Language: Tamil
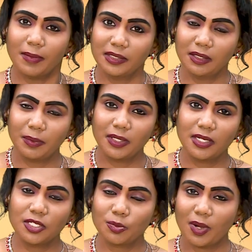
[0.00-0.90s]
மத்திய
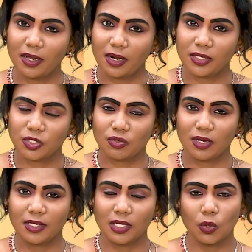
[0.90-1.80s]
பிரதேஷ் மகாராஷ்டிரா
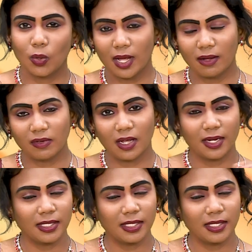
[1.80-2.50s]
இந்த லோனாவ்லா